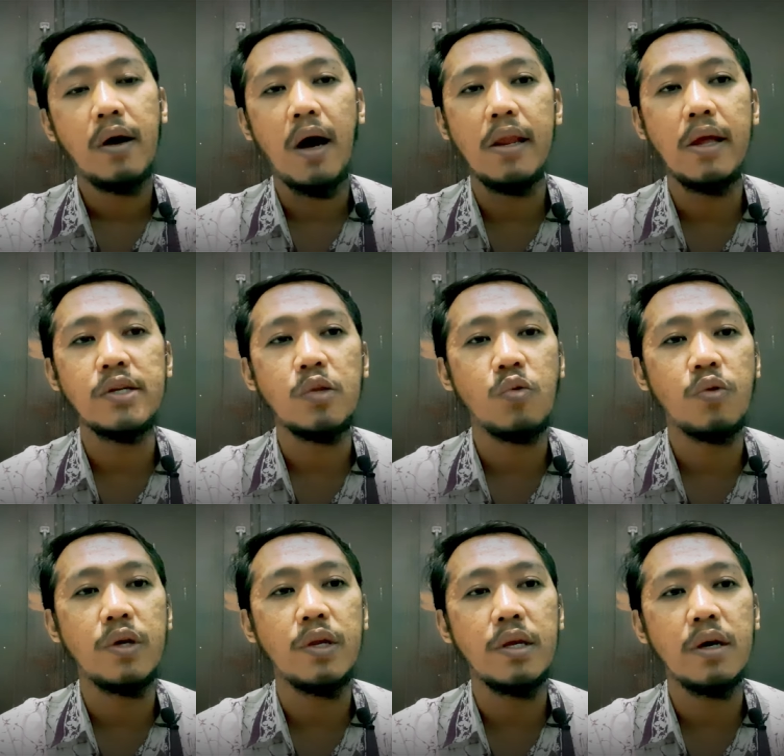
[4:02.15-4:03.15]
Kalian satu
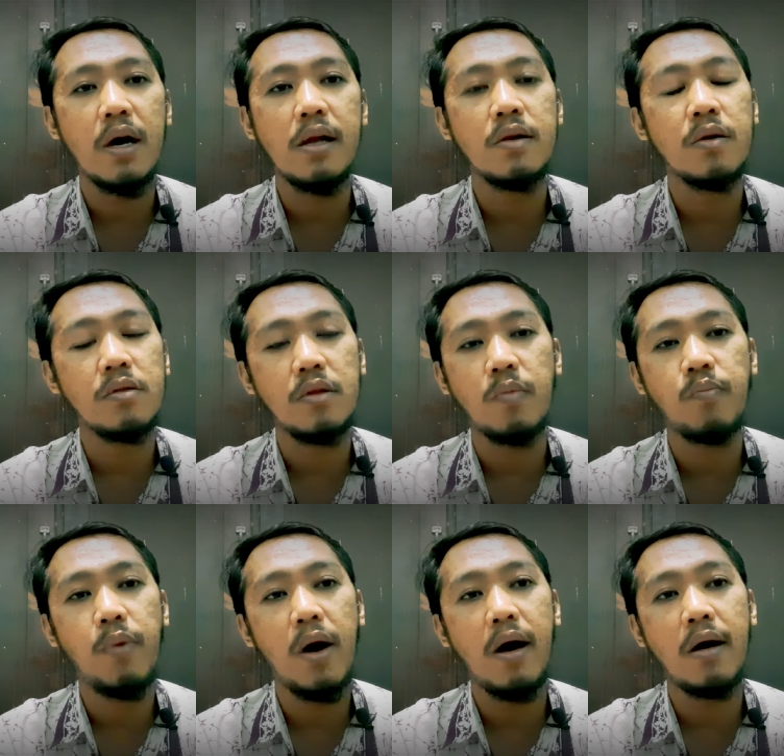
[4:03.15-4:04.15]
giringan
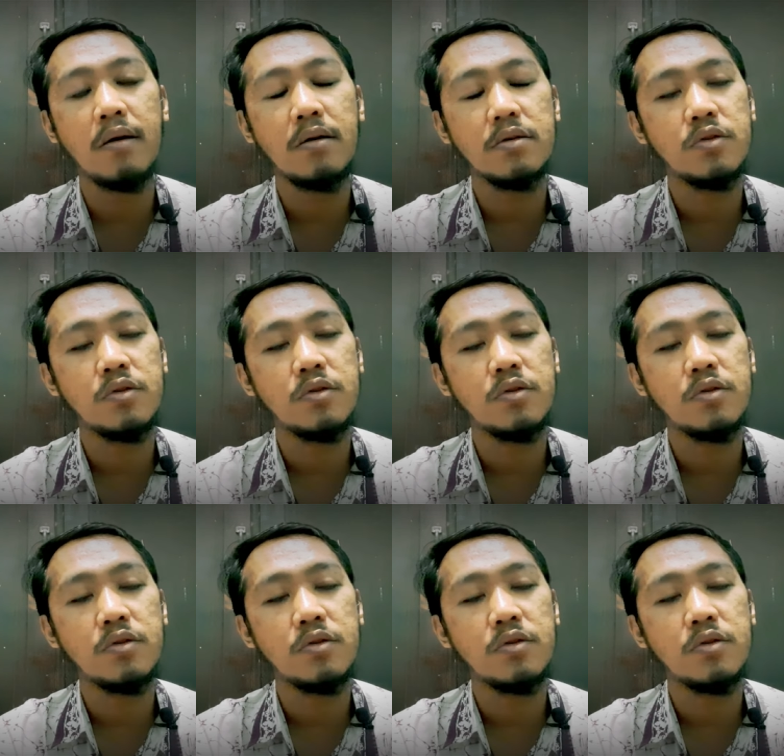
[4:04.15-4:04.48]
terbang